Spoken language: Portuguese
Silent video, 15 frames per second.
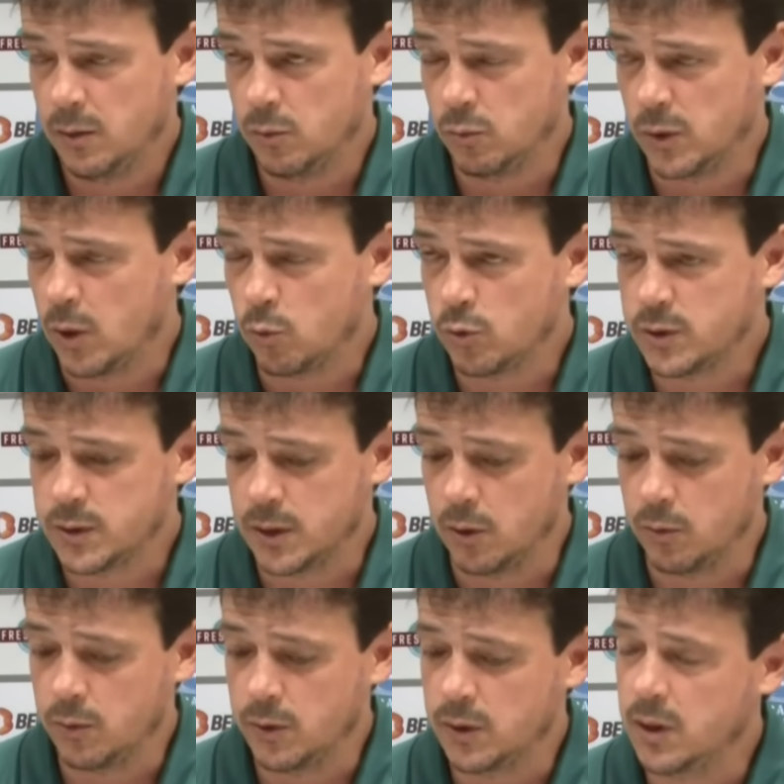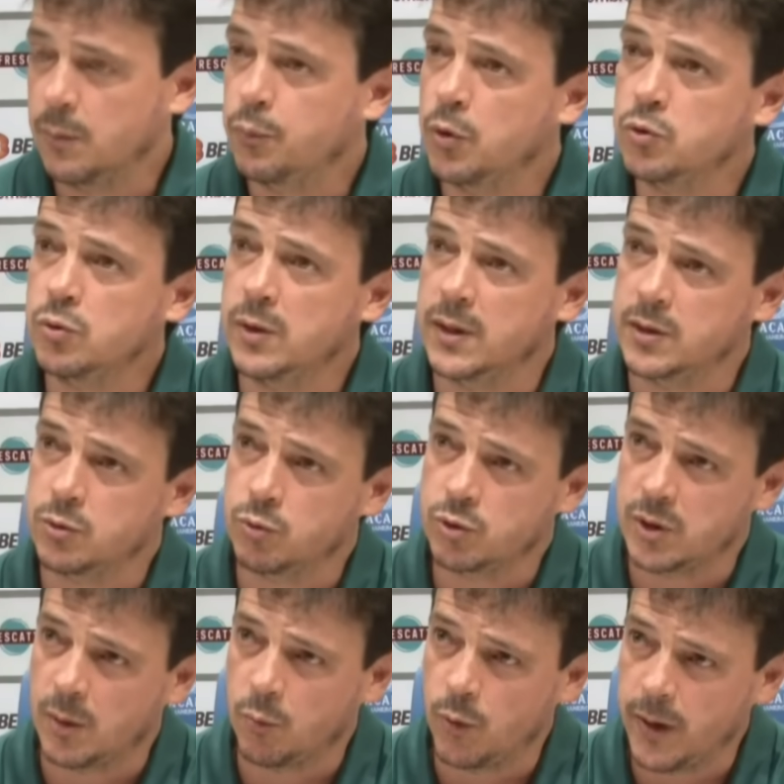não tem condição. E depois o lance do
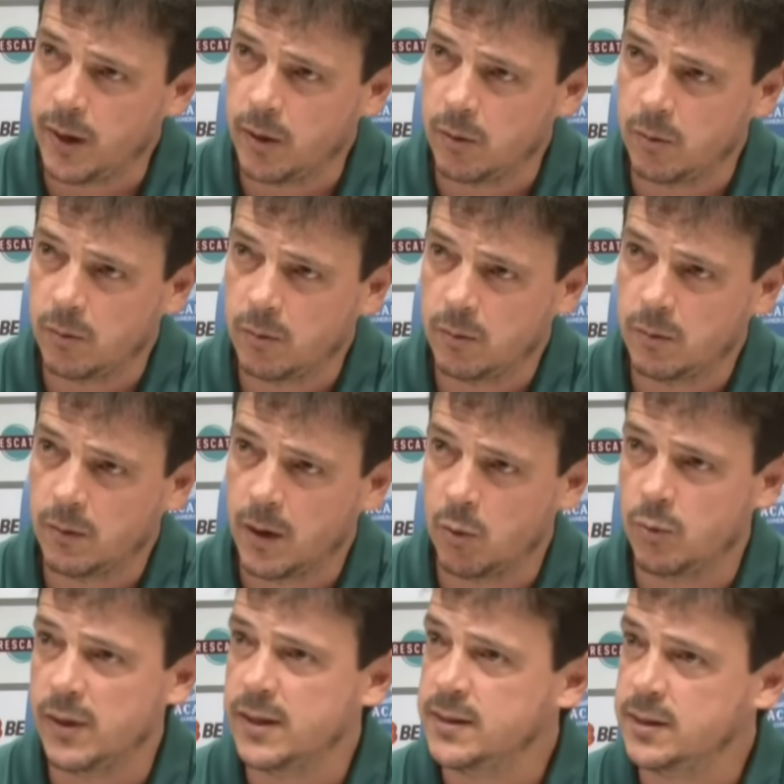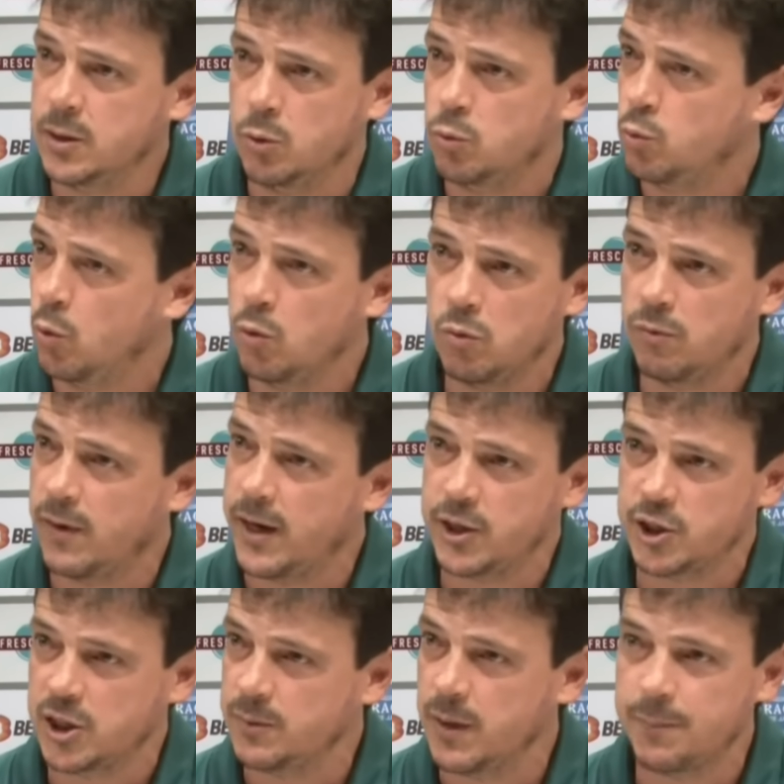Samuel é o lance que todo VAR
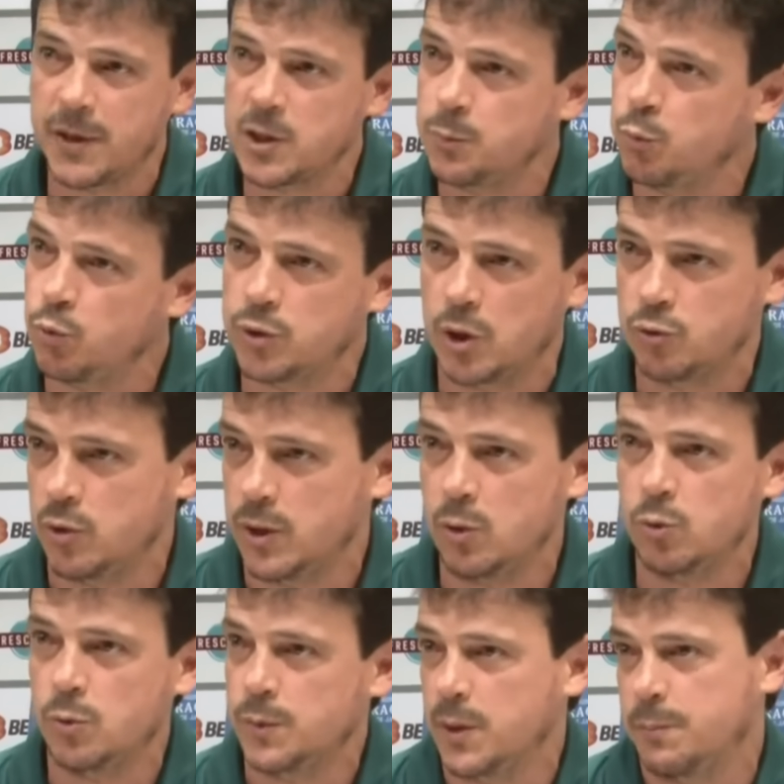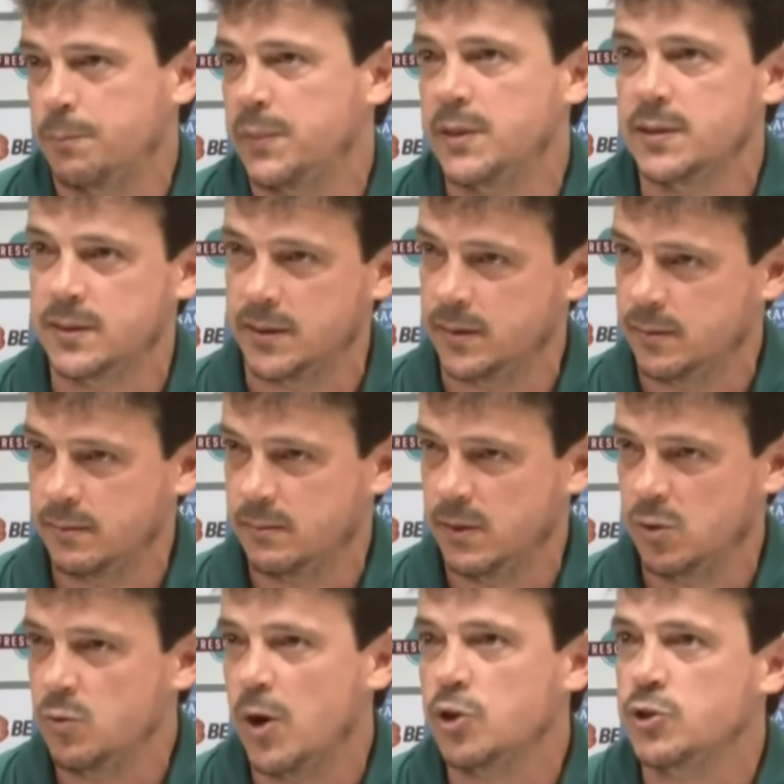chama é para expulsar o jogador, porque pisa.
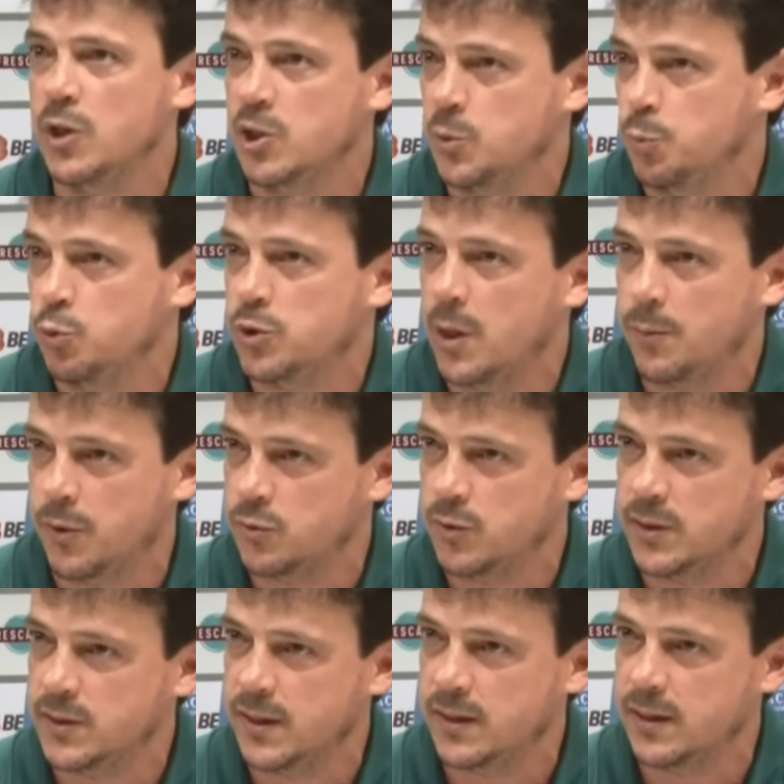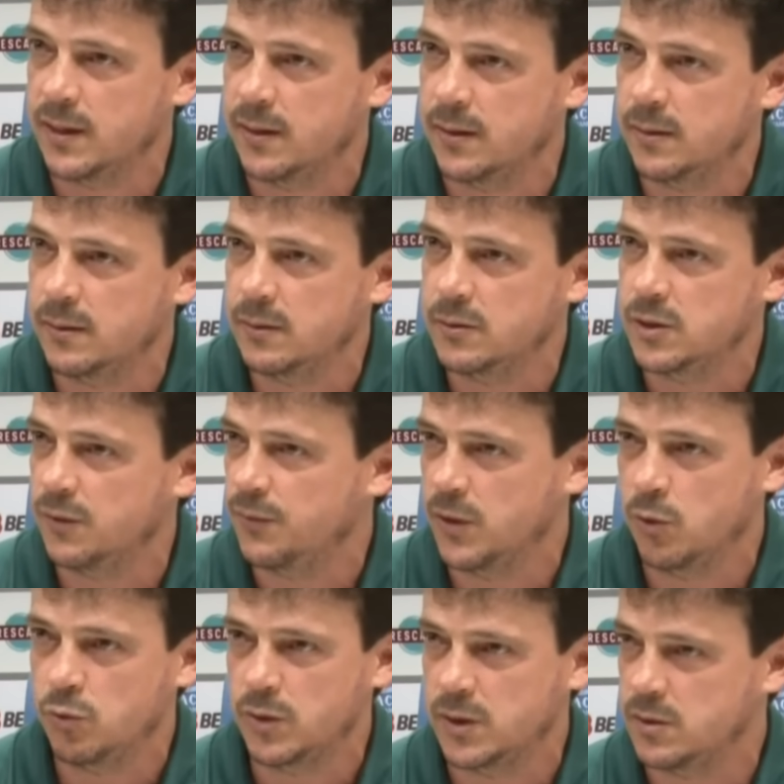Eu não acho que tem que expulsar por causa do lance daquele. Já
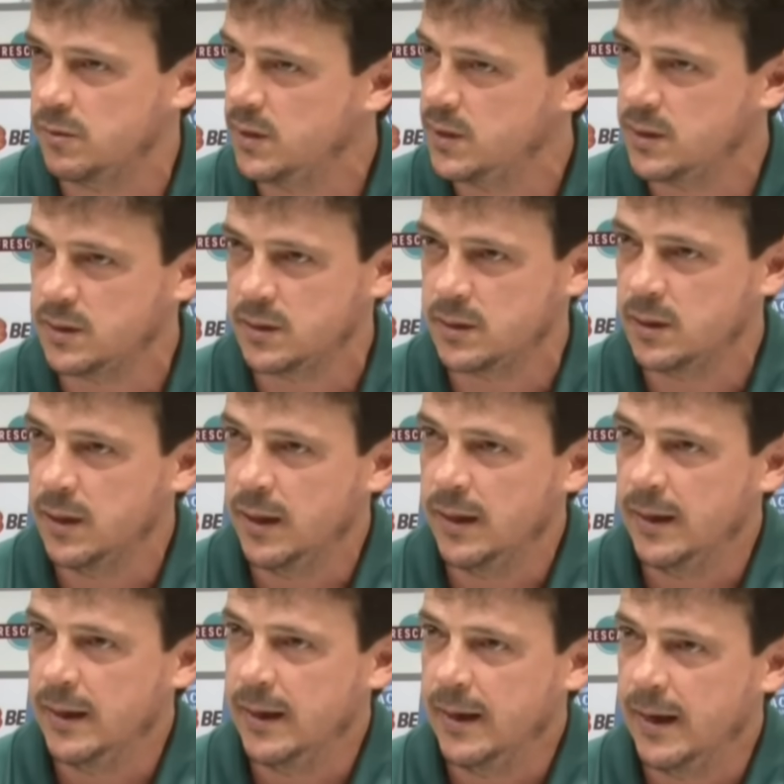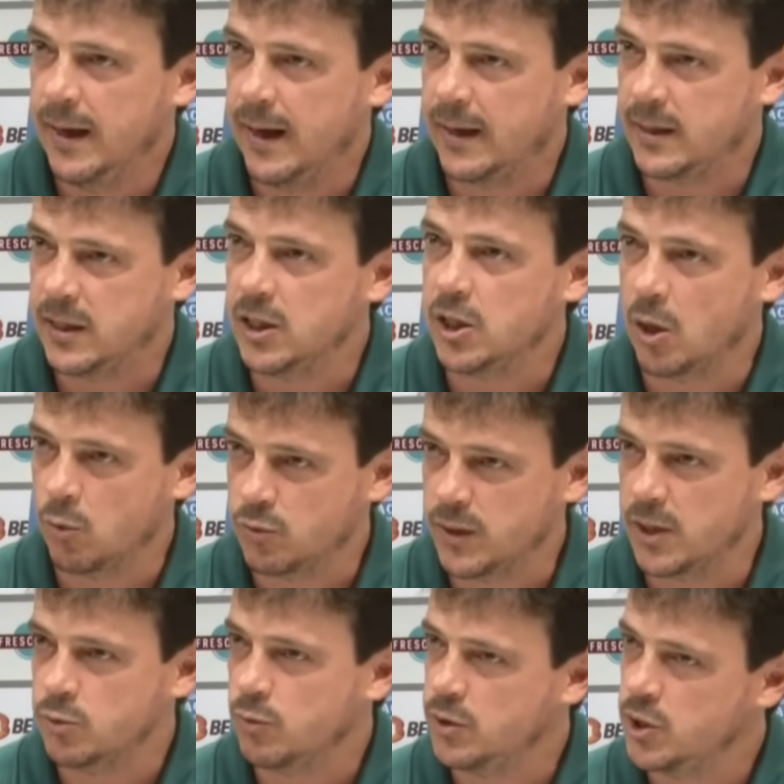falei outras vezes aqui que
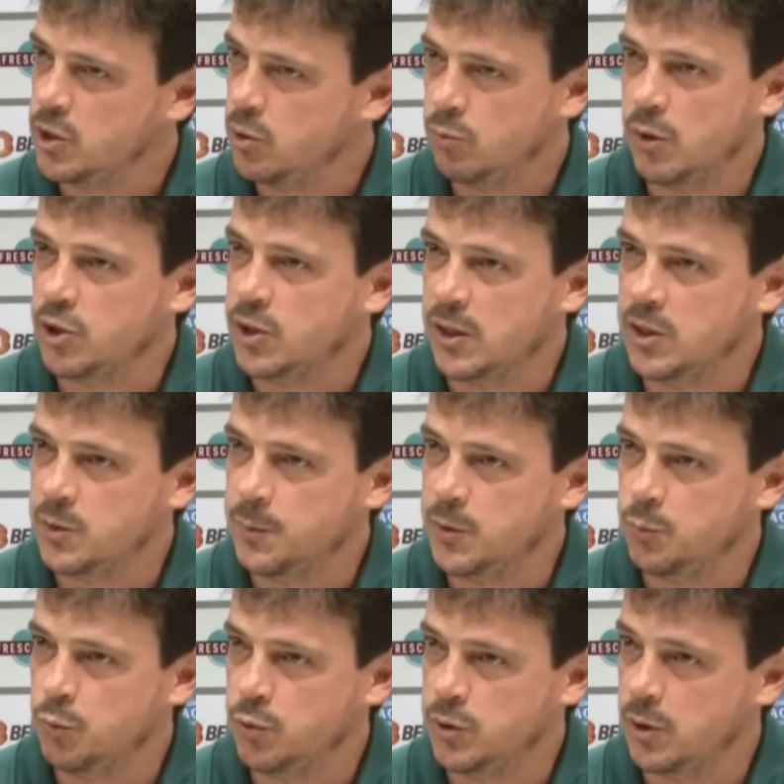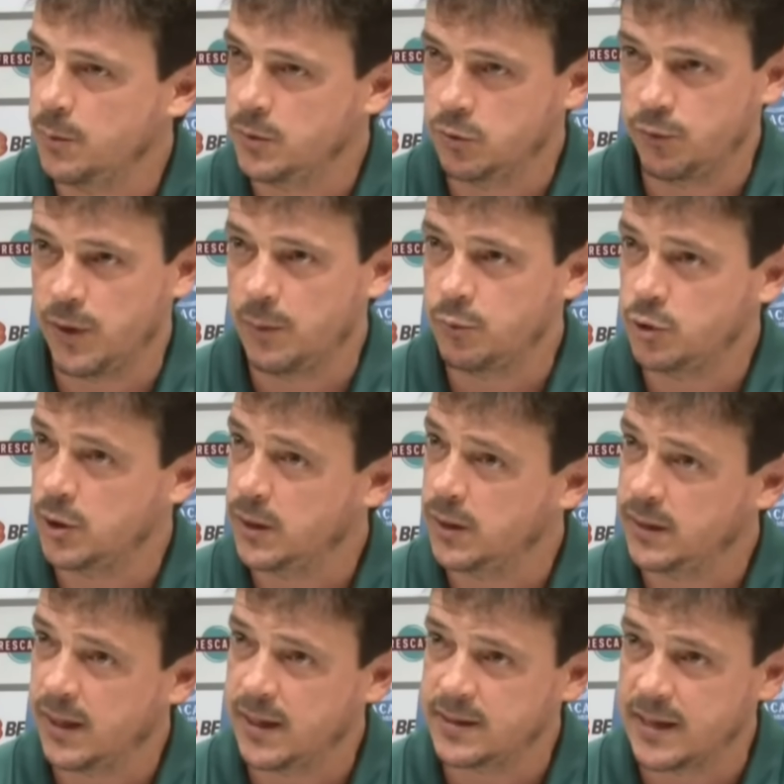acontece com a gente, que eu não acho que é lance para expulsão, mas o Fábio chega
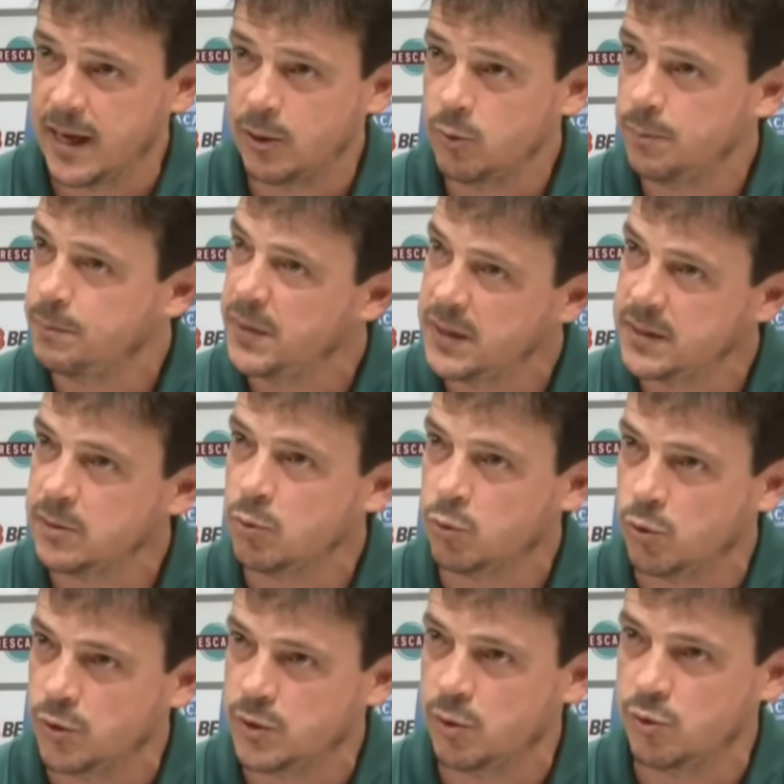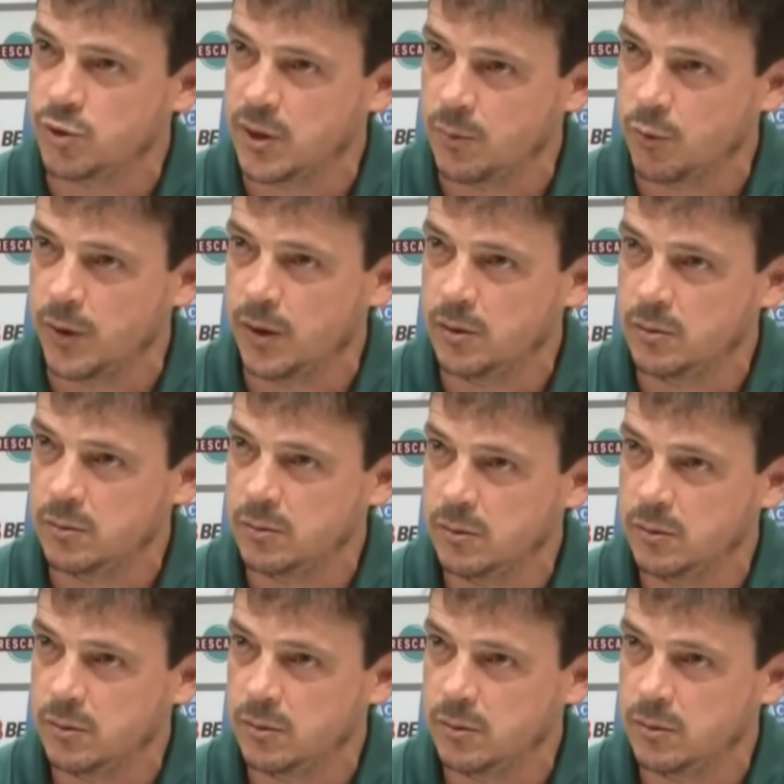atrasado e pisa no tornozelo do Samuel.